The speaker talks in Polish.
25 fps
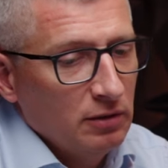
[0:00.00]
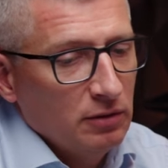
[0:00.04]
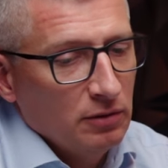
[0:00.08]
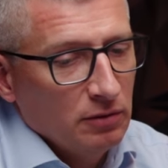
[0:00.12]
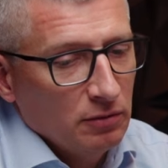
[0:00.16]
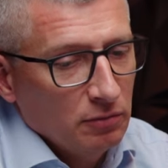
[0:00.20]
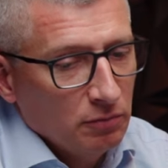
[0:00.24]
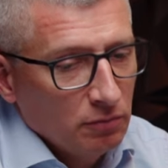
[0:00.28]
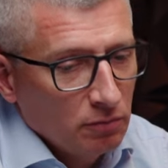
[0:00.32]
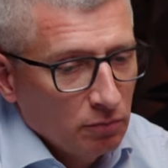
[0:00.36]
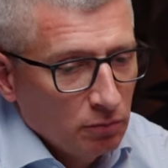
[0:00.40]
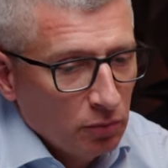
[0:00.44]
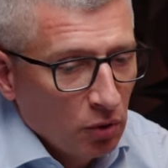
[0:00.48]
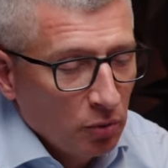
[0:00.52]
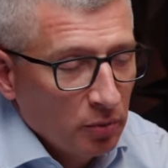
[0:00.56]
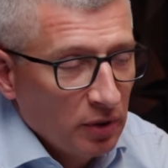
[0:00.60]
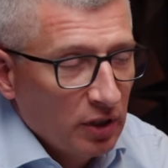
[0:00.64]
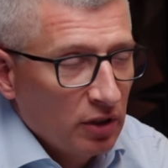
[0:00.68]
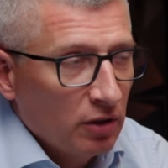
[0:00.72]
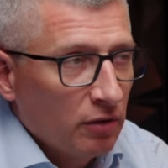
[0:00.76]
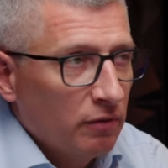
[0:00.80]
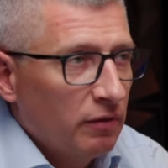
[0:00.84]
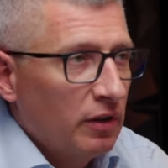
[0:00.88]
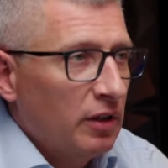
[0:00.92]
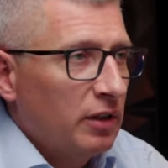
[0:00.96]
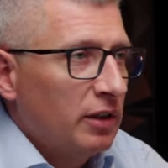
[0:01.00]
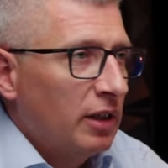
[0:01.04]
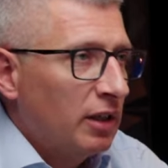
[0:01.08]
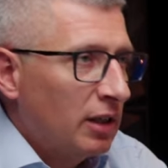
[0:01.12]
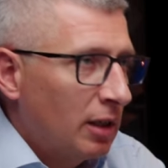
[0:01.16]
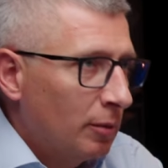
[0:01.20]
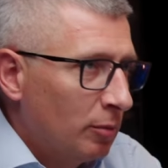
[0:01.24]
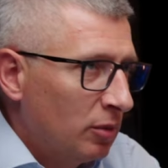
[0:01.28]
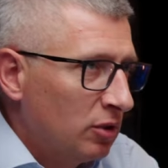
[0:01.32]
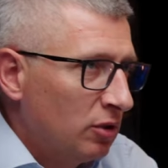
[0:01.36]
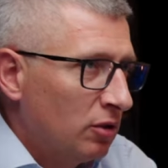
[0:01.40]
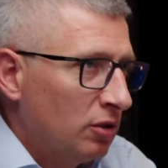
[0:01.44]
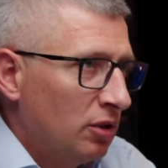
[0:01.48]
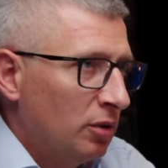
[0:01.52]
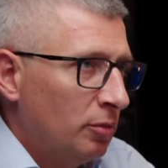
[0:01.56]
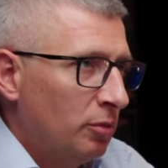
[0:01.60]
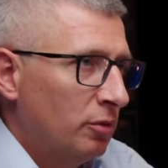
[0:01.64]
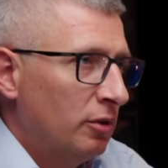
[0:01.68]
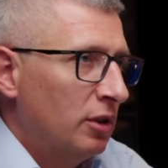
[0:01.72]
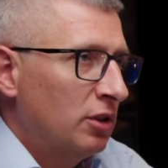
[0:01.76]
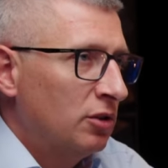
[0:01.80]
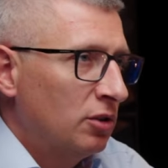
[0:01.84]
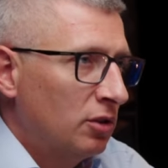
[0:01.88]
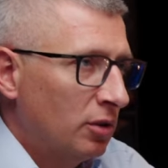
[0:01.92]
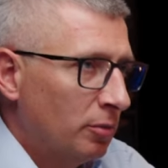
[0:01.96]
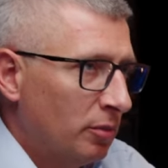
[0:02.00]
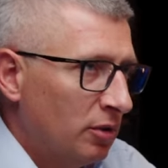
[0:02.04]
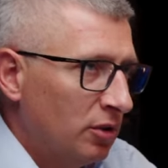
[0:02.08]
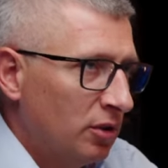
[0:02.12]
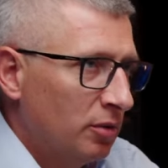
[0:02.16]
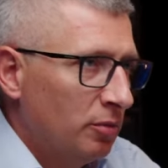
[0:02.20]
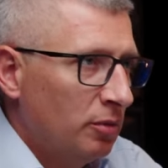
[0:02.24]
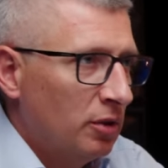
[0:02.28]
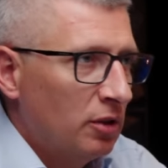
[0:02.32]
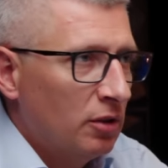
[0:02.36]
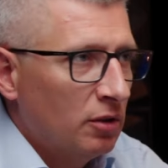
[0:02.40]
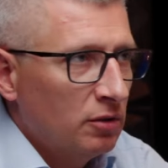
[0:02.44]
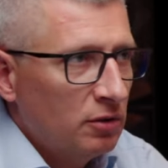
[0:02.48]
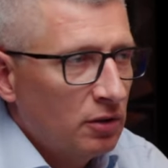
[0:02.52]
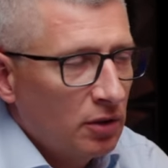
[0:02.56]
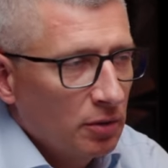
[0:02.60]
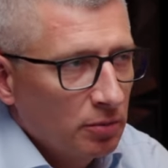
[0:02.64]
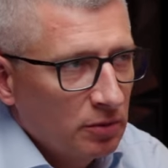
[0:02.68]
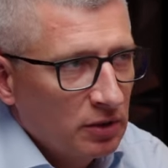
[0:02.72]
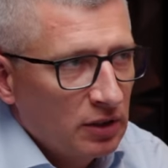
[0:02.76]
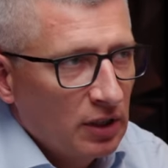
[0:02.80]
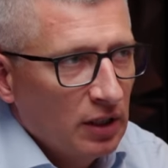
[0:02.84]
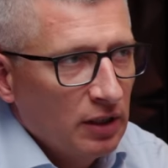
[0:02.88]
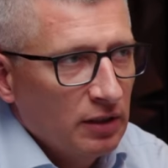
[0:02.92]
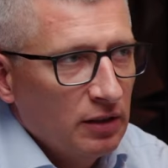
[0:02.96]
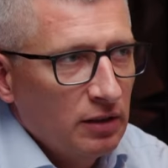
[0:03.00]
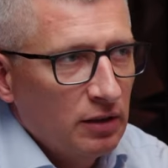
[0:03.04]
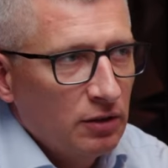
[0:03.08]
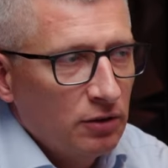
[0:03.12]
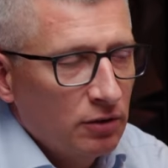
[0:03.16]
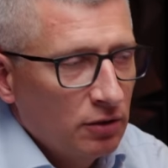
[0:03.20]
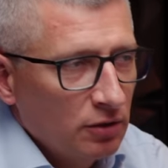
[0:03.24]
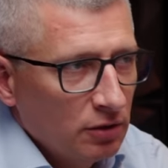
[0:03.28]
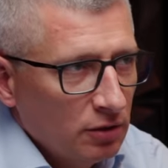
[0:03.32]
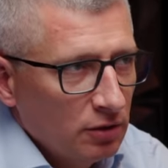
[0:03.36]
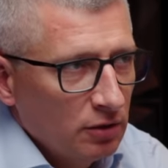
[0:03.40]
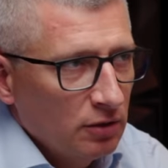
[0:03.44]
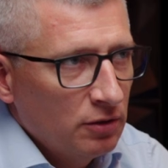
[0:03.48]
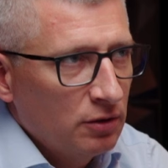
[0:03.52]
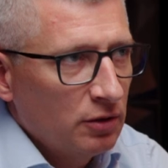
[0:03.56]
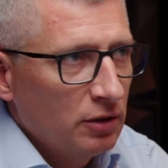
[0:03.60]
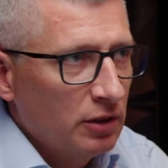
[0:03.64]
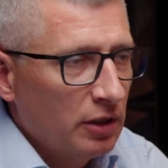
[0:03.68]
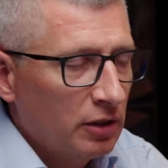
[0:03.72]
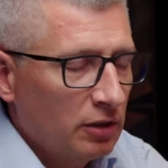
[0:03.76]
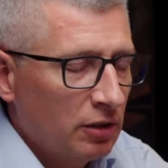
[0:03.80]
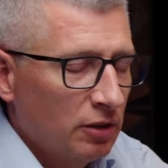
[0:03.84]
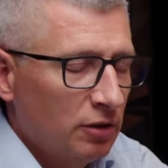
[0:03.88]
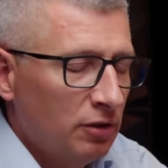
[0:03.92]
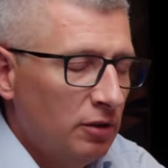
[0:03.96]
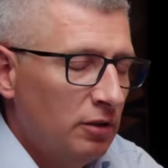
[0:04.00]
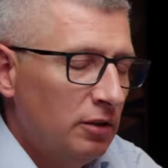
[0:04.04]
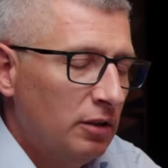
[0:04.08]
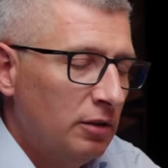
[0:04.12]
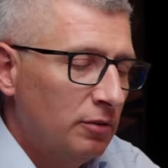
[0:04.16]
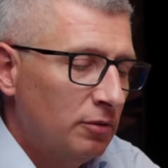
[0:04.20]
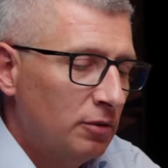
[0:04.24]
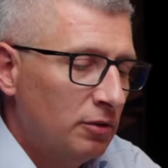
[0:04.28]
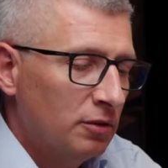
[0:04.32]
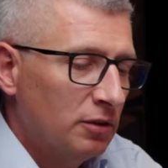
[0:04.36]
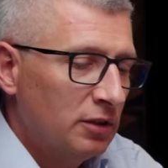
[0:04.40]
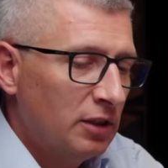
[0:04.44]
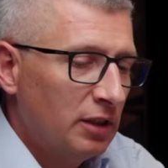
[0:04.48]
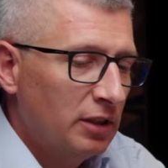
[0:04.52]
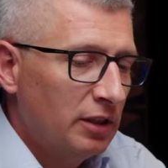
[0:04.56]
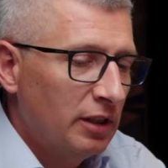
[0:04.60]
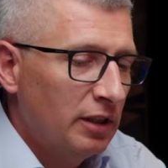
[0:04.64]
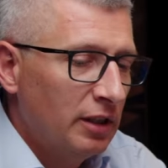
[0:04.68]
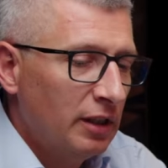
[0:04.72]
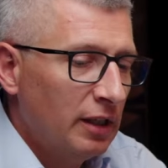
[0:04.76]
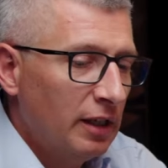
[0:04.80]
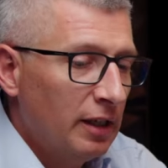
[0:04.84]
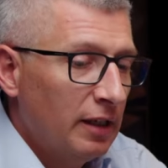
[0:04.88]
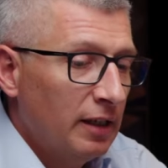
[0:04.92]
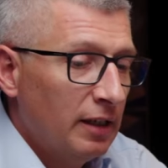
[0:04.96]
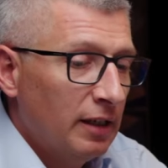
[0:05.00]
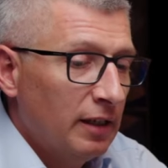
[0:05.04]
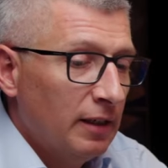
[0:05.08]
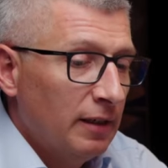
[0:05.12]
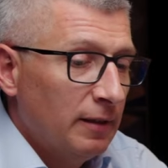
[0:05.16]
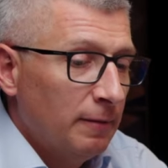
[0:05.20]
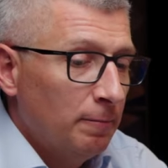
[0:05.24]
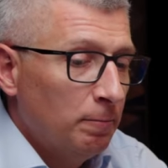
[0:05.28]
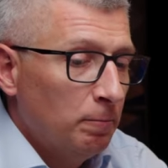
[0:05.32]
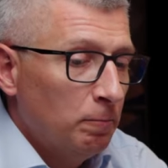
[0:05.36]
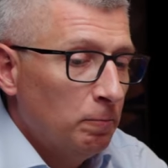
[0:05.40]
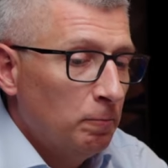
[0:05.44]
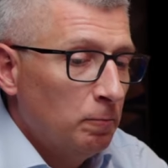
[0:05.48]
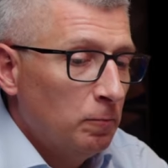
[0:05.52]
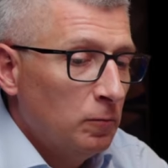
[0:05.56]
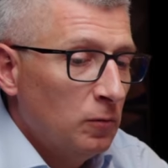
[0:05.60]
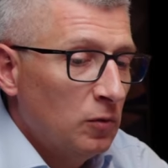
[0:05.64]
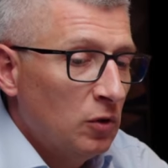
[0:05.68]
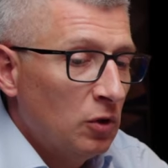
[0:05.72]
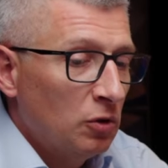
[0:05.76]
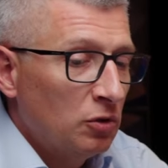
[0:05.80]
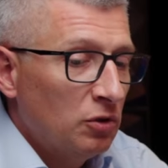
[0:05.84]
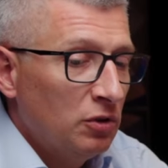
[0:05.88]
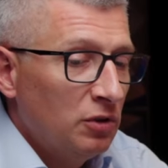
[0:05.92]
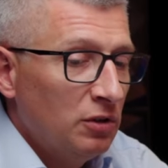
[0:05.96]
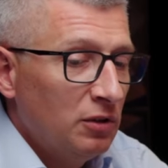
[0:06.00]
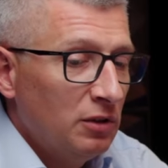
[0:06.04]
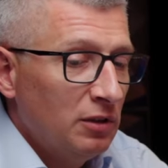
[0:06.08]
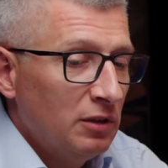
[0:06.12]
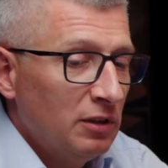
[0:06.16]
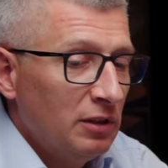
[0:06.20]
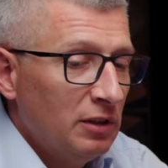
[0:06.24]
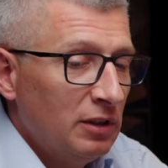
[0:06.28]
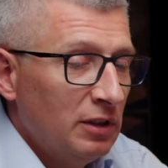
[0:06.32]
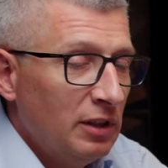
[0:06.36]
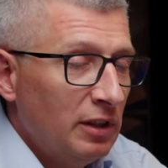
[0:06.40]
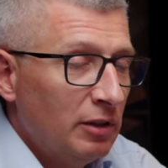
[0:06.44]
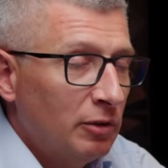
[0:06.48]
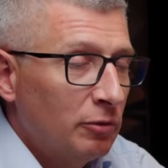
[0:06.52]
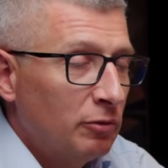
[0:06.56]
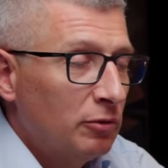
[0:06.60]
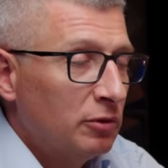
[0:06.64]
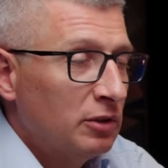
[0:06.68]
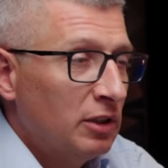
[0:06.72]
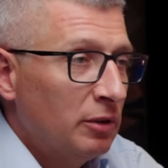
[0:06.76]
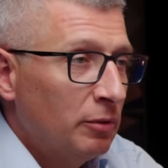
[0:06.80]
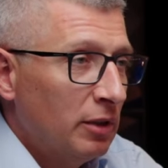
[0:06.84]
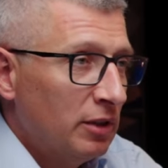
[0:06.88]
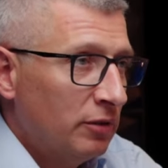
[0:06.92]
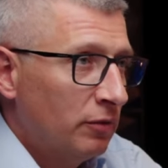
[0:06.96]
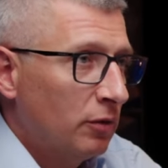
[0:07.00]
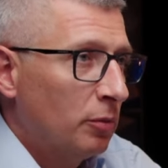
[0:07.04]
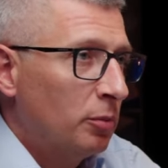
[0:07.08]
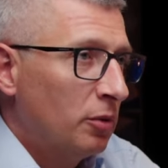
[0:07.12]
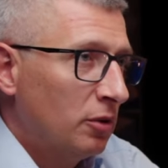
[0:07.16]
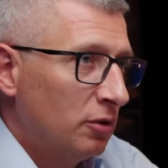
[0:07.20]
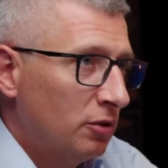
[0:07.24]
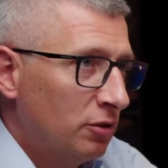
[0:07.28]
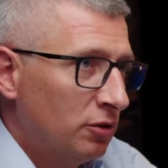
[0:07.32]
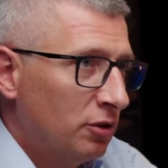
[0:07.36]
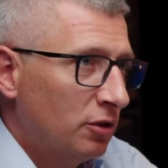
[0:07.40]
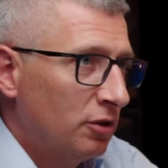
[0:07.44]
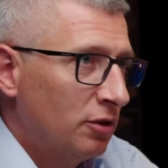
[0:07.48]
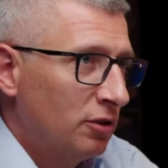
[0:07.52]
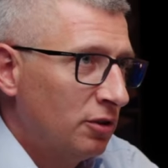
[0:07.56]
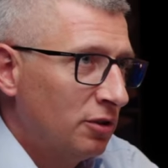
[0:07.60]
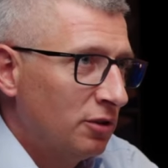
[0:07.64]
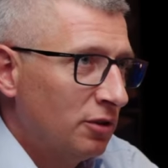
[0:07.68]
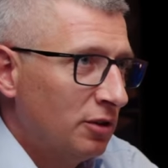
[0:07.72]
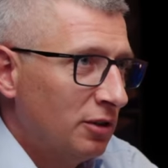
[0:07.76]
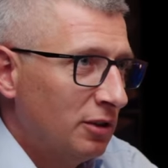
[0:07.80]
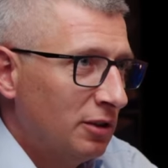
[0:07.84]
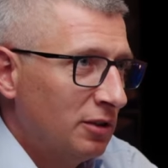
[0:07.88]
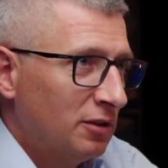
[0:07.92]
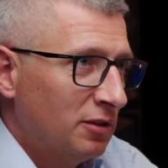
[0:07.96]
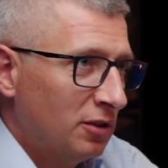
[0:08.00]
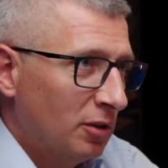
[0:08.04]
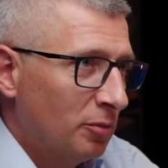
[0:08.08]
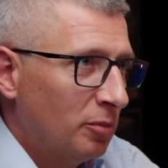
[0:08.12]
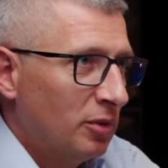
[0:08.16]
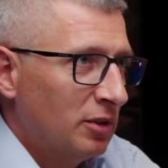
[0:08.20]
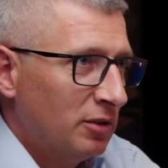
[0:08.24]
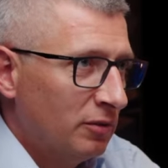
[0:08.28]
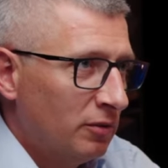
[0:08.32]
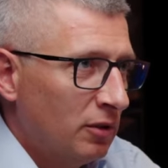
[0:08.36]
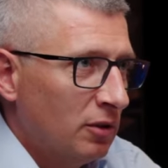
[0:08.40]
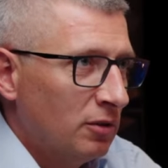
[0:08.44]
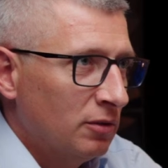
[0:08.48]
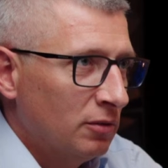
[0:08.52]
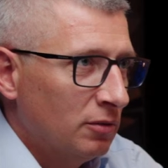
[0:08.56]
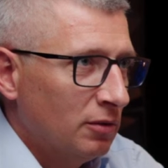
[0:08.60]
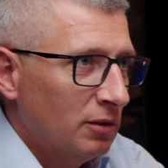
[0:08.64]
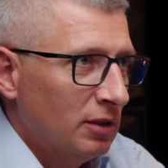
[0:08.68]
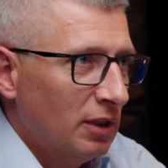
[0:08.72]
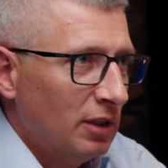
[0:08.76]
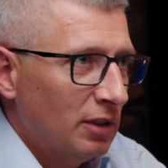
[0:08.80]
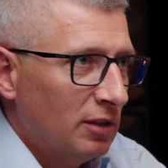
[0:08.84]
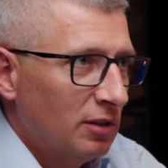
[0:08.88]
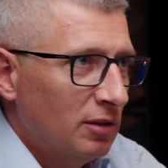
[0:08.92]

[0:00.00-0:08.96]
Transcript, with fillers: y, pomiarowa, jaka by to nie była, czy to będzie mikroskop, skaner, czy, czy jakieś inne urządzenie, no nie, niełatwo policzyć y, stopę zwrotu, tak?